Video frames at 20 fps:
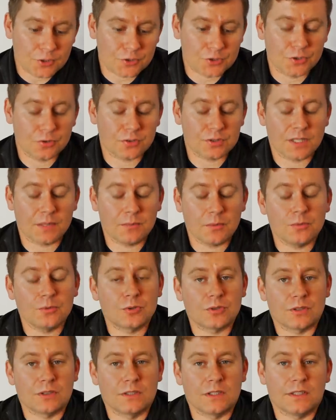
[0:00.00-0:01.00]
Czy to samo
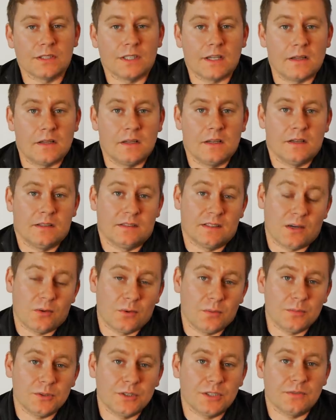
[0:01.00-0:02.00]
uszkodzenie
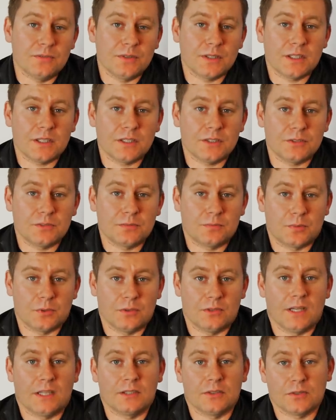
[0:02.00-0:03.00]
dałoby się wykryć
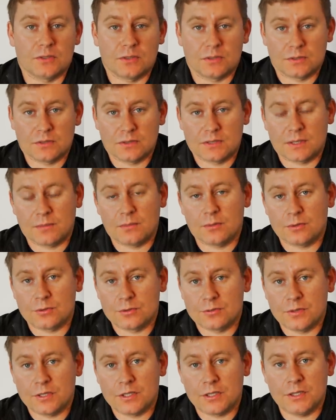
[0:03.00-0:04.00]
poddając samo
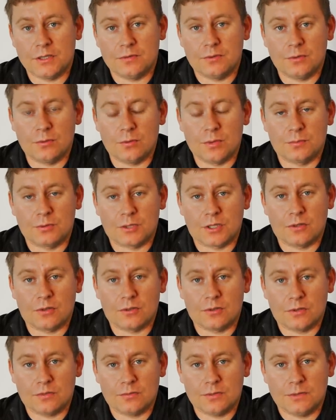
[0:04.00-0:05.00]
żwirki i wigury
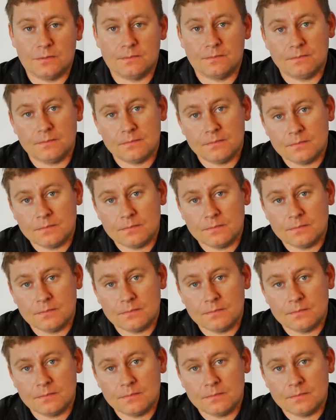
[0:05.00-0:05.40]
przeglądowi?